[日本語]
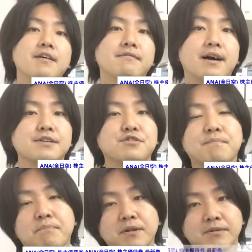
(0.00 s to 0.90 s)
合は
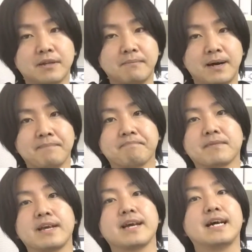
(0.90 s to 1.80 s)
出品の手間、
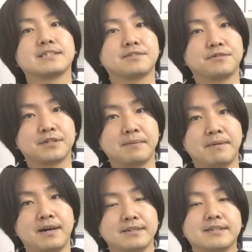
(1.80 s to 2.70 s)
えー、発送の手
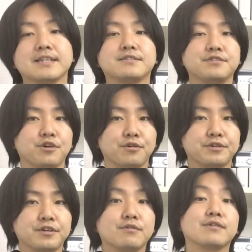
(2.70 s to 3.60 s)
間で手数料
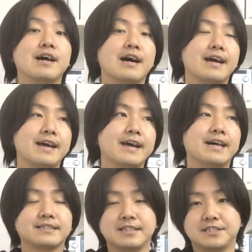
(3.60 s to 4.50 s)
ということが、えー、
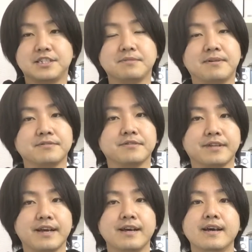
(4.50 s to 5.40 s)
発生してしまうの
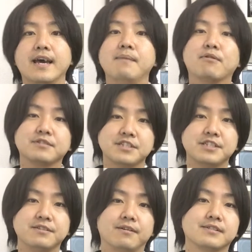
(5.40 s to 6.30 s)
で、えー、僕
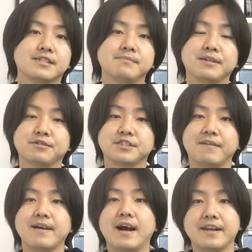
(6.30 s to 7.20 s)
自身のおすすめとし
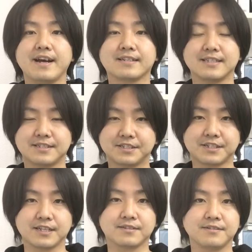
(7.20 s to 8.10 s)
てはやはり
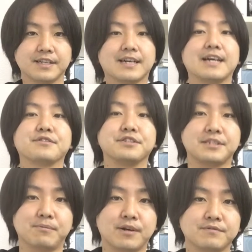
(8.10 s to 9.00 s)
アクセスチケットに買い取りし
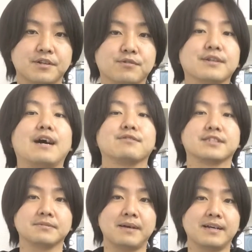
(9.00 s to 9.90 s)
てもらうということがお
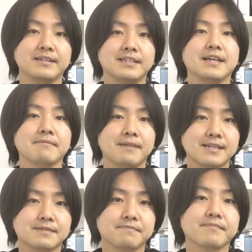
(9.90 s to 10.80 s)
すすめになり
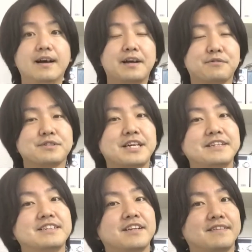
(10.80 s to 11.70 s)
ますはい、この
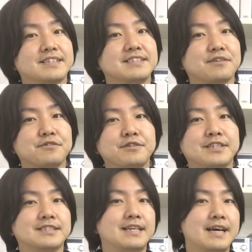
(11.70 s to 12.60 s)
チャンネルではですね、このように
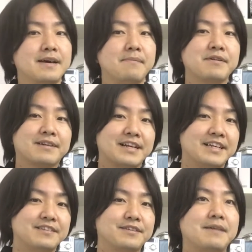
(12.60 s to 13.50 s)
ですね、
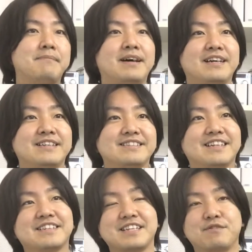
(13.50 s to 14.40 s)
メルカリの転売
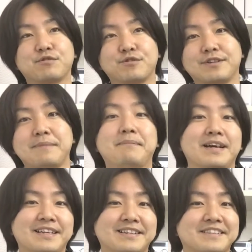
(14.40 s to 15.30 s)
だったり、ヤフオクの転
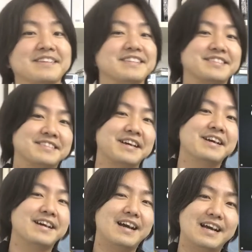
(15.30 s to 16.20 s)
売だったりですね、
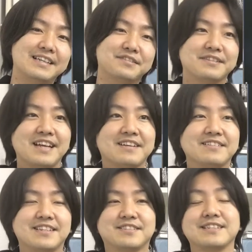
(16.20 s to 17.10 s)
えー、そういった役
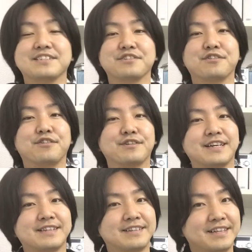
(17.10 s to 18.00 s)
に立つような情報
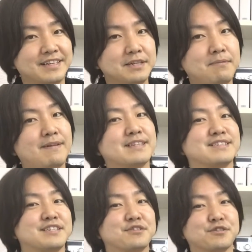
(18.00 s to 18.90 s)
だったり、今はで
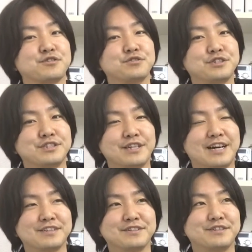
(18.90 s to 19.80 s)
すね、ちょっと中止、あ
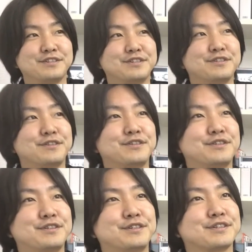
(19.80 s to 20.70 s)

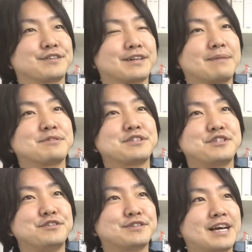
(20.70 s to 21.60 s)
のー、この株
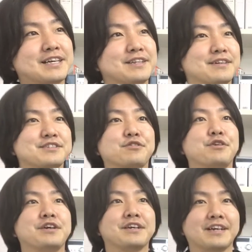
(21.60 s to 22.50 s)
主優待券とか商
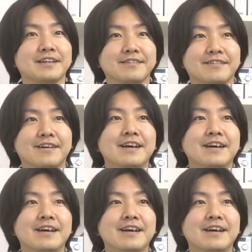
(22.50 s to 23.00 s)
品券の、